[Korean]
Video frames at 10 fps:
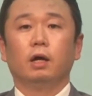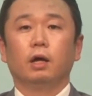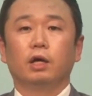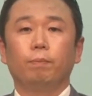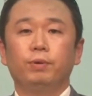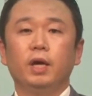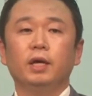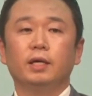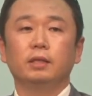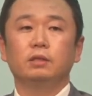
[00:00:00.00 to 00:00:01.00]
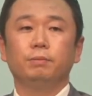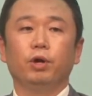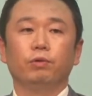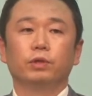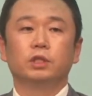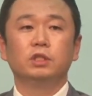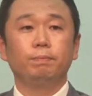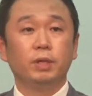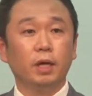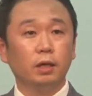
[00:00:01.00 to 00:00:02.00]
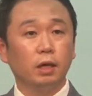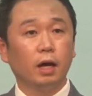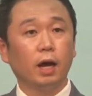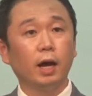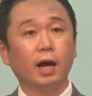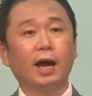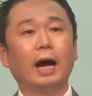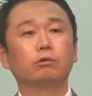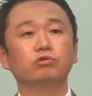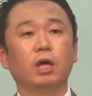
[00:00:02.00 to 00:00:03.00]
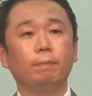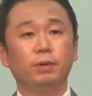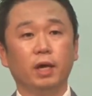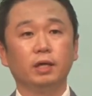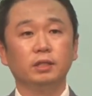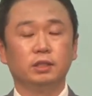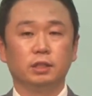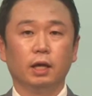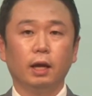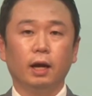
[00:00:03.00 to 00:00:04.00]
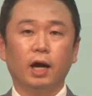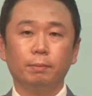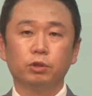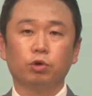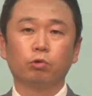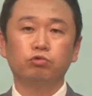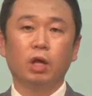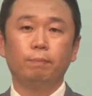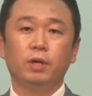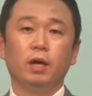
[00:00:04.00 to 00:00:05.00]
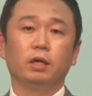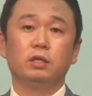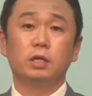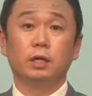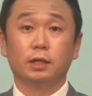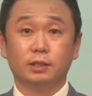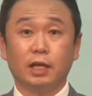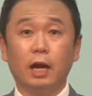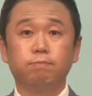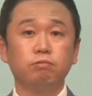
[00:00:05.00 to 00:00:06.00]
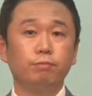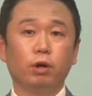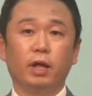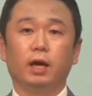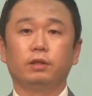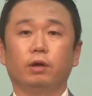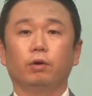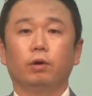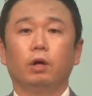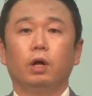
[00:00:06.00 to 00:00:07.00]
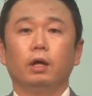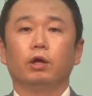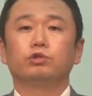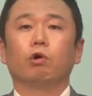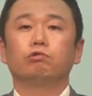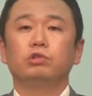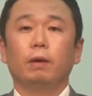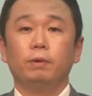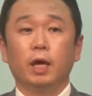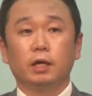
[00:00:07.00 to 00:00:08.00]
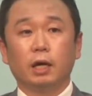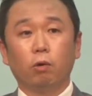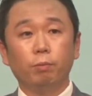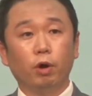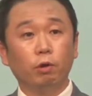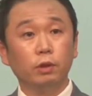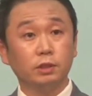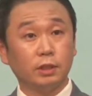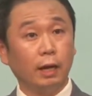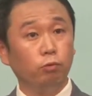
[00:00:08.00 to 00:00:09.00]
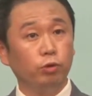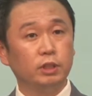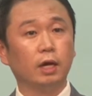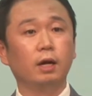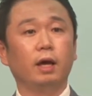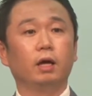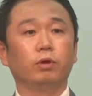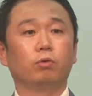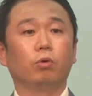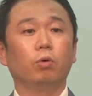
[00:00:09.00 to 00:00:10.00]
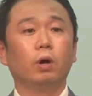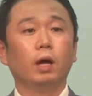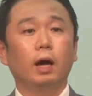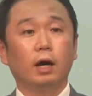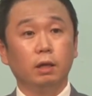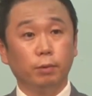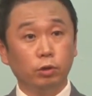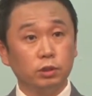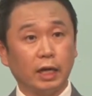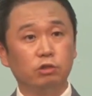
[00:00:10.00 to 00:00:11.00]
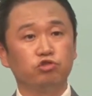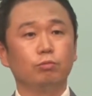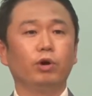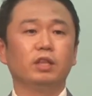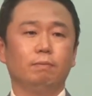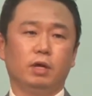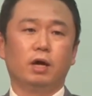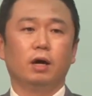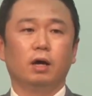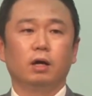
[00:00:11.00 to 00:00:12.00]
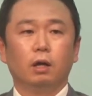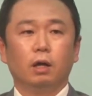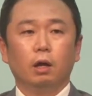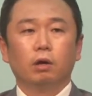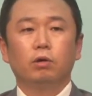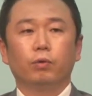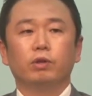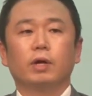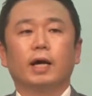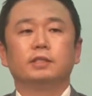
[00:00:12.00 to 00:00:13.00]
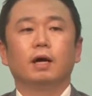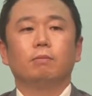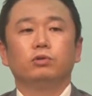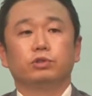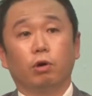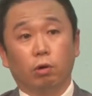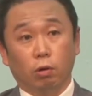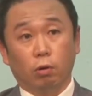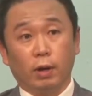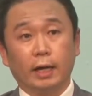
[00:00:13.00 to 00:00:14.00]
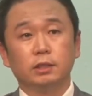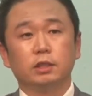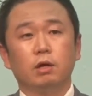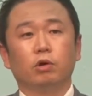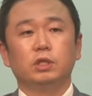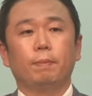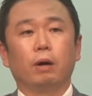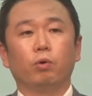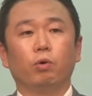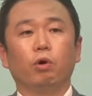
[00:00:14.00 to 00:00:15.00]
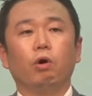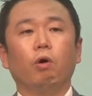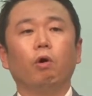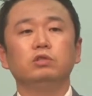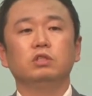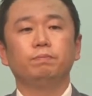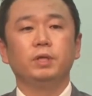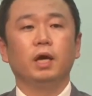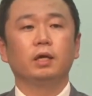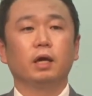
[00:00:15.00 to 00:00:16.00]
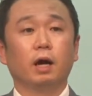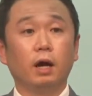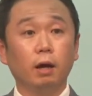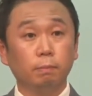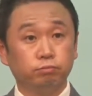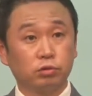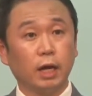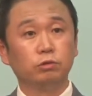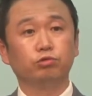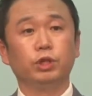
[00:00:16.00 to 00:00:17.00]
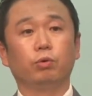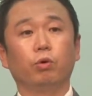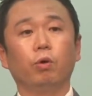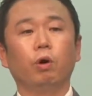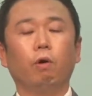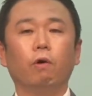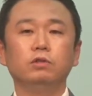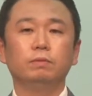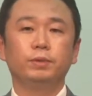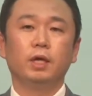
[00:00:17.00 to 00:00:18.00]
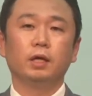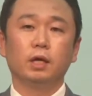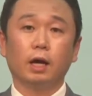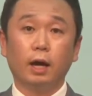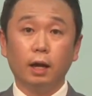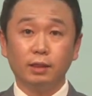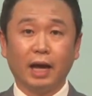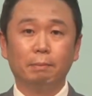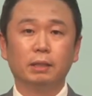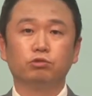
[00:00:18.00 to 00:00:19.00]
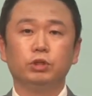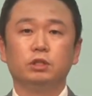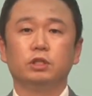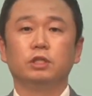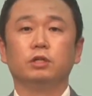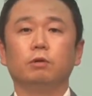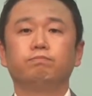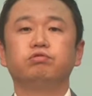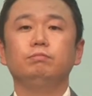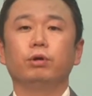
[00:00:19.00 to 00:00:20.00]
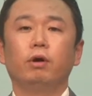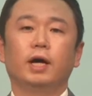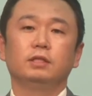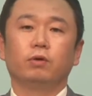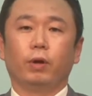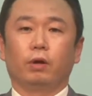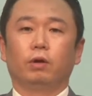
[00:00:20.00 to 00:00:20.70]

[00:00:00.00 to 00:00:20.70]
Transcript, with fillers: 그래서 비행기가 뜨면 그 비행기가 아군의 비행기인지 아니면 적군의 비행기인지를 잘 분별을 해야 돼요. 그래서 적군의 비행기가 오면 잘 위장을 해야 되고 아니면 잘 숨어야 됩니다. 그렇게 해서 가장 먼저 어, 가르치는 것이 바로 어느 비행기가 북한군이고 어느 비행기가 남한군인지를 분별을 하는 거예요.